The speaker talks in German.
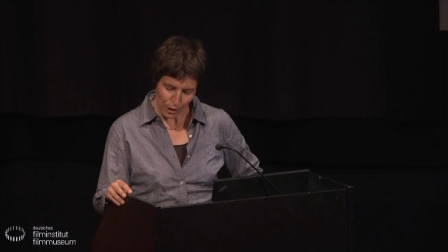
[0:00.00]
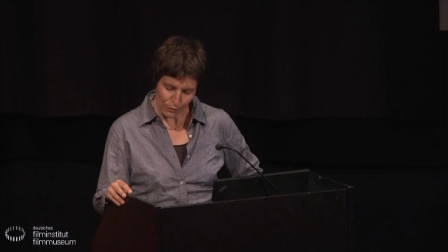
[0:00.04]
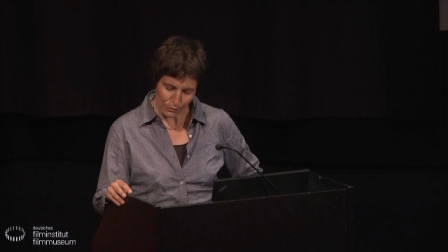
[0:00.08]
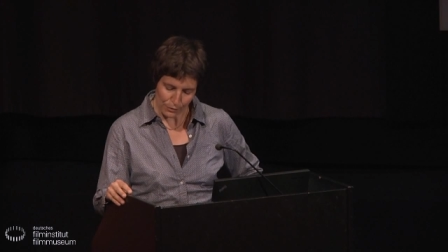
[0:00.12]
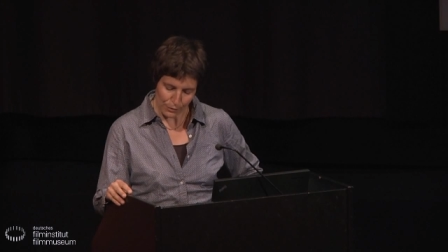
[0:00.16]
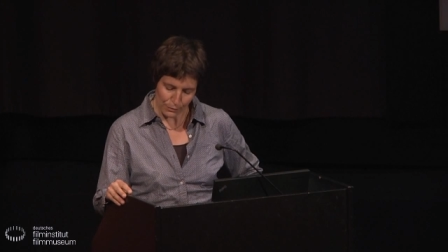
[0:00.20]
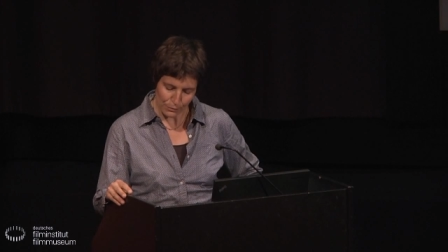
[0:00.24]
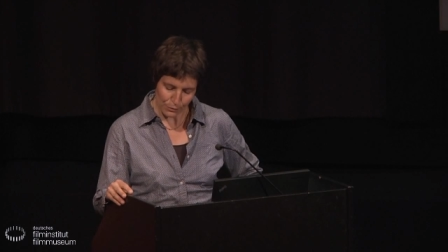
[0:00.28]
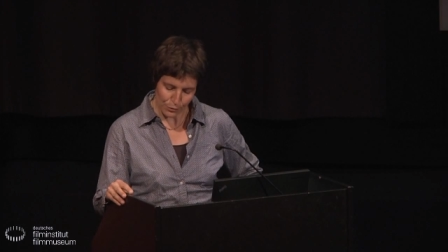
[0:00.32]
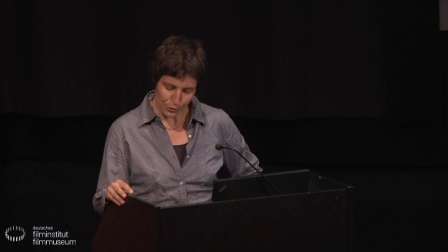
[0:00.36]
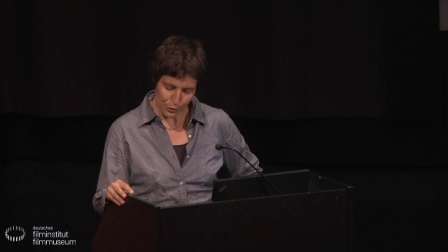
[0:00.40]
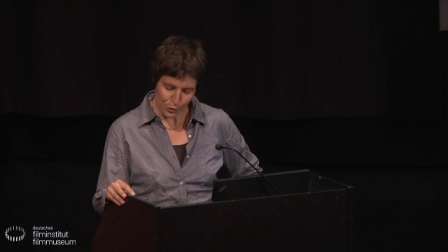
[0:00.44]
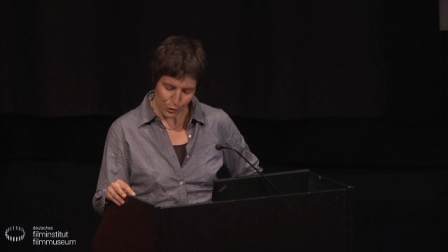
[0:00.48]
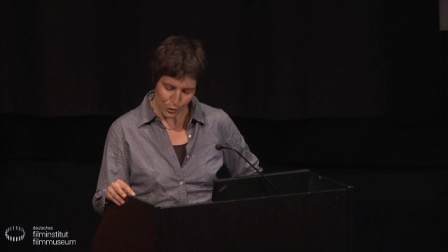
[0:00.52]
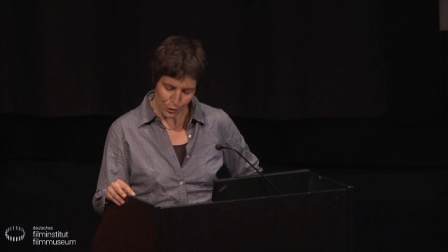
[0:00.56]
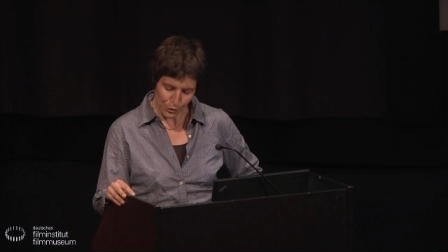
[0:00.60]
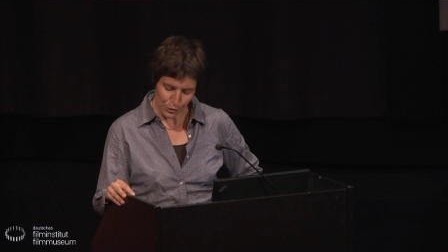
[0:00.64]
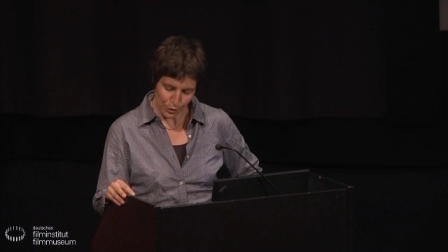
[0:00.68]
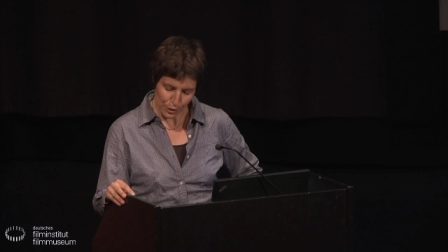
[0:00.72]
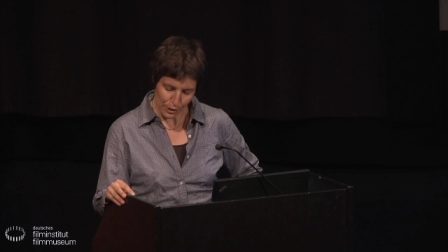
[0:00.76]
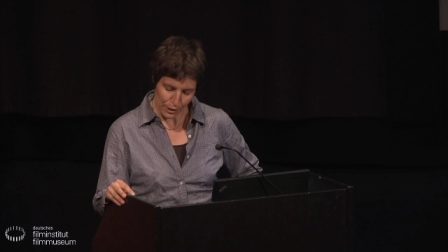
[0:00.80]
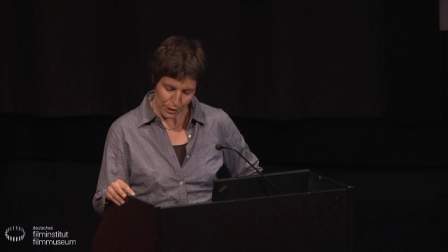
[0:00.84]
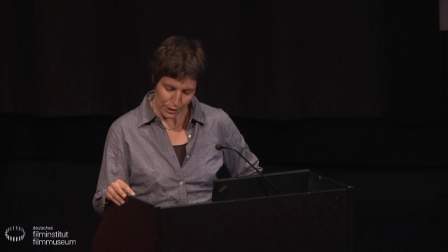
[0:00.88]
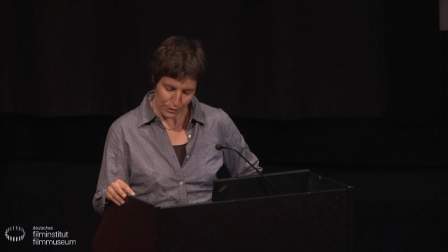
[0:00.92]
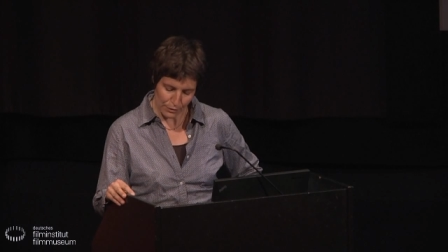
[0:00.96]
auf dem frühen
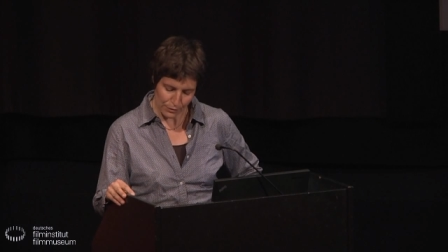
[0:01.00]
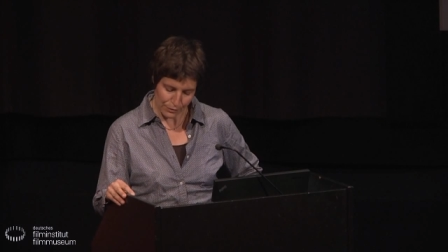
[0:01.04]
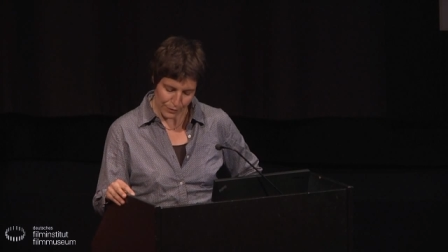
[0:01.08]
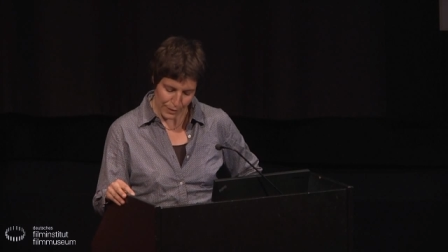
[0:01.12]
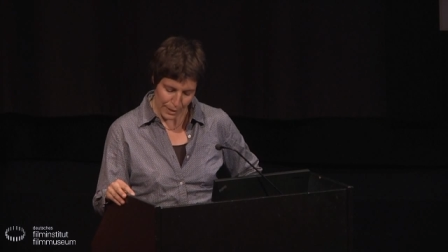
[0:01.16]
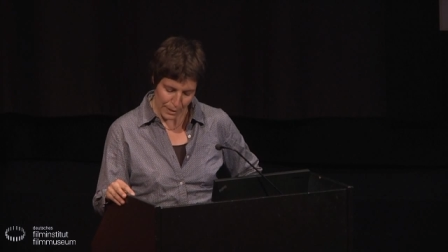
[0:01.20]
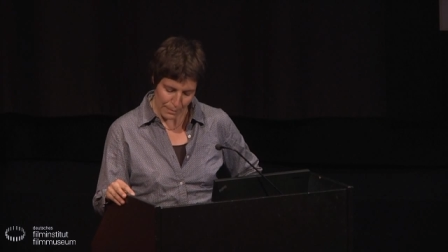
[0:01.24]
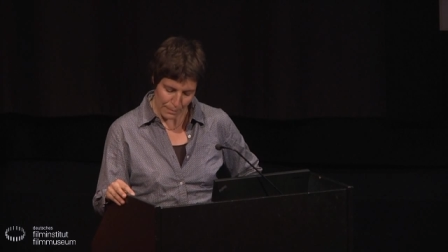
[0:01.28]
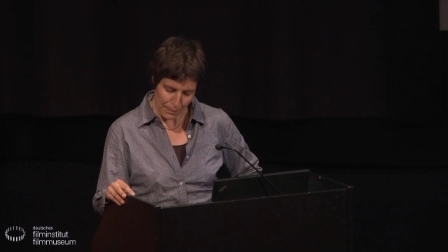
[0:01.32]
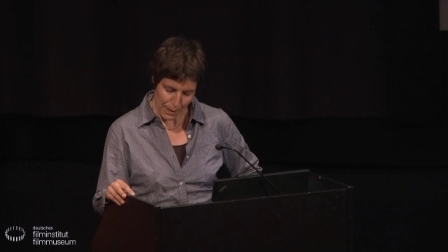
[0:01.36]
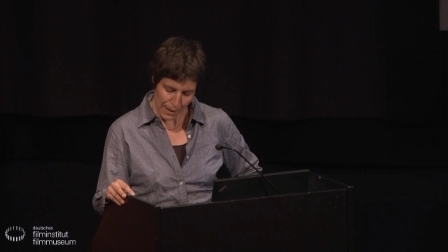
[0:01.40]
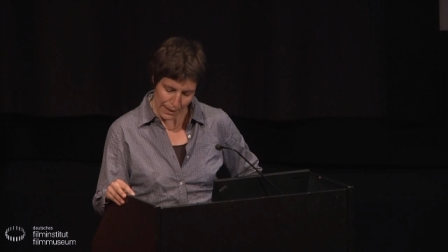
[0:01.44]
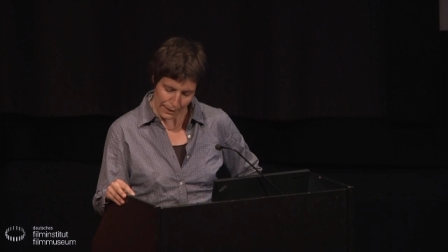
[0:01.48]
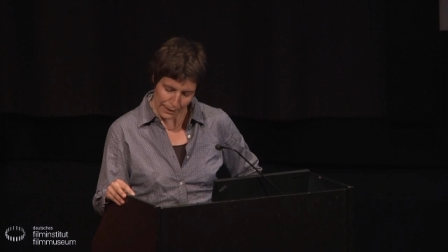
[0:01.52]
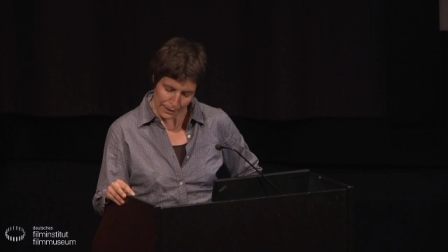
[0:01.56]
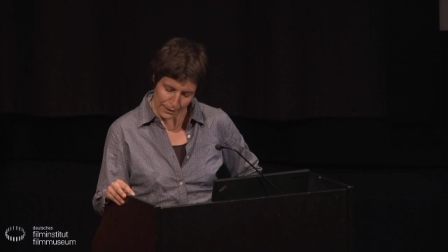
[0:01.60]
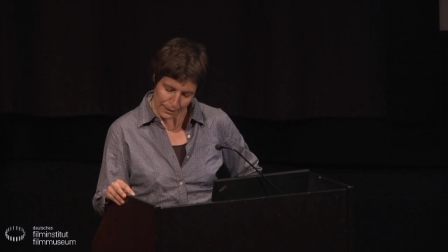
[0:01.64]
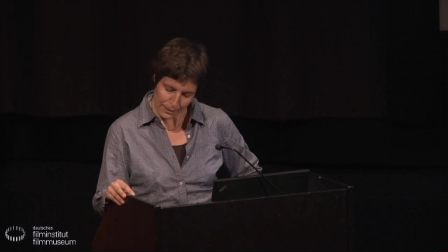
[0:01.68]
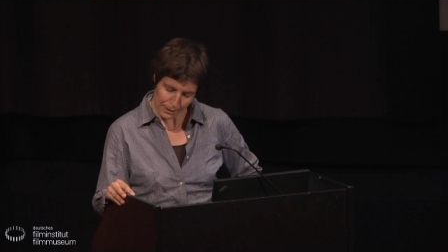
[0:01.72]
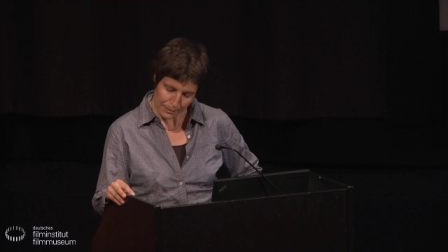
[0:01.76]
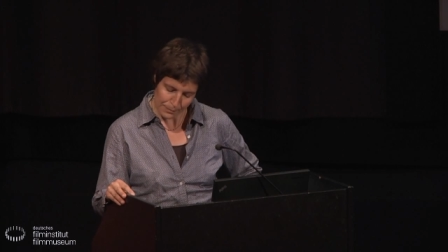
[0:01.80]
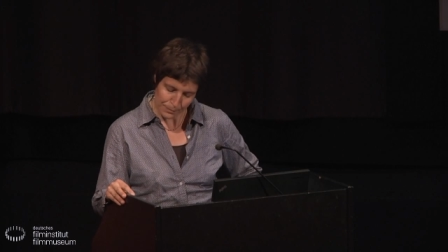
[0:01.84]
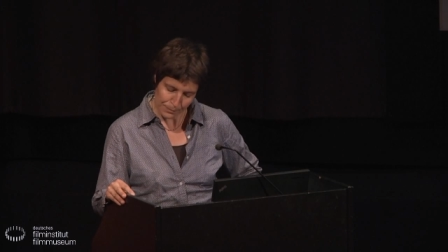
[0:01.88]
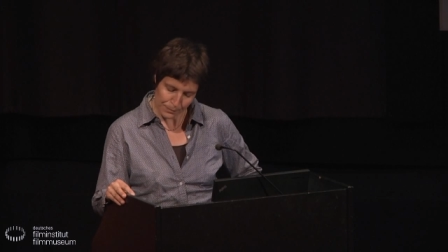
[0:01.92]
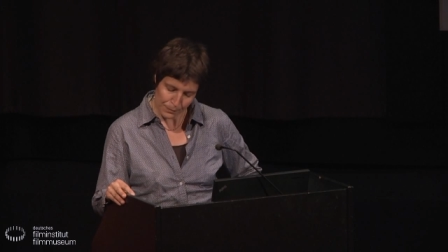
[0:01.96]
deutschen
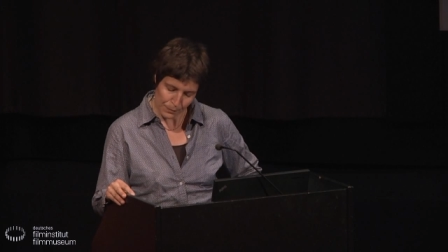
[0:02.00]
Filmmarkt.